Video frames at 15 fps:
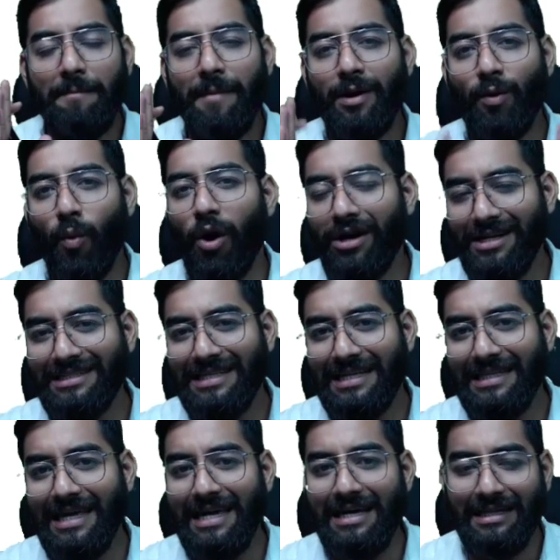बट वॉट इज़
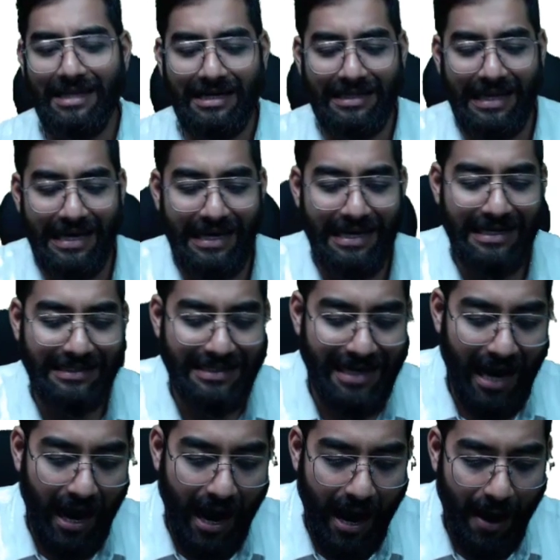द थिंग द थिंग इज़ कि
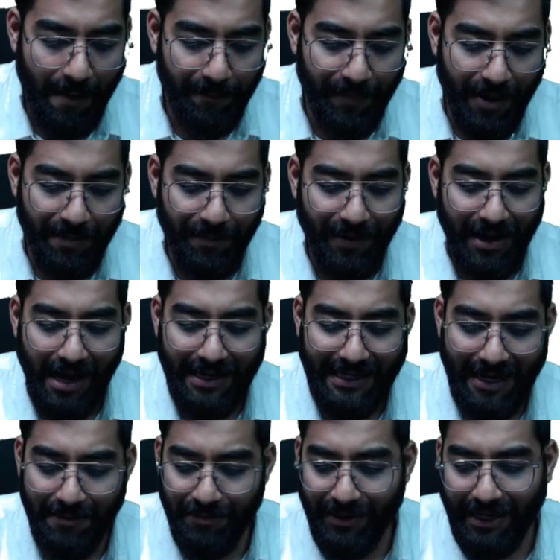आप पेपर
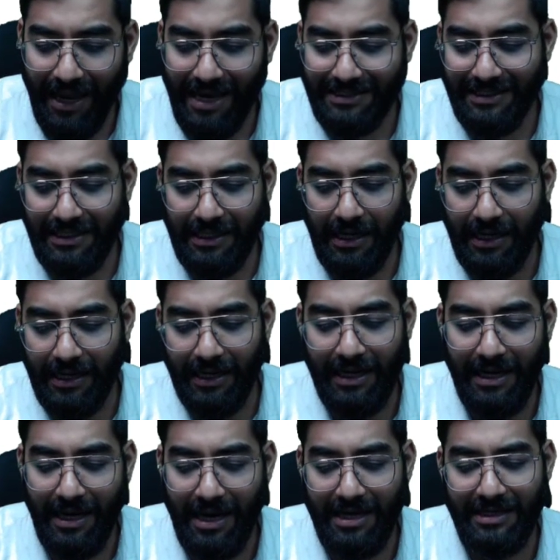अटैम्प्ट कैसे कर
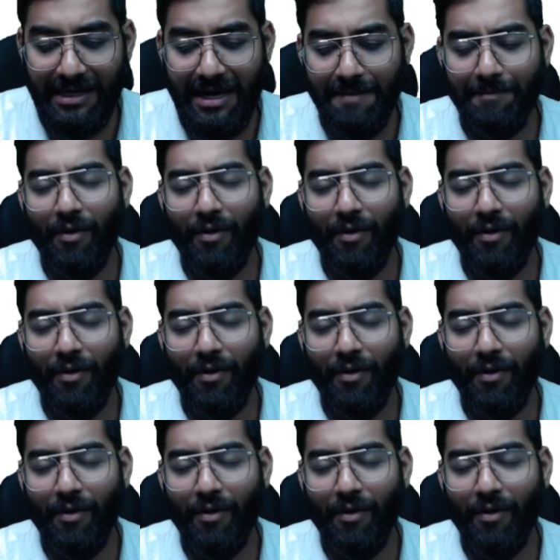रहे हैं ये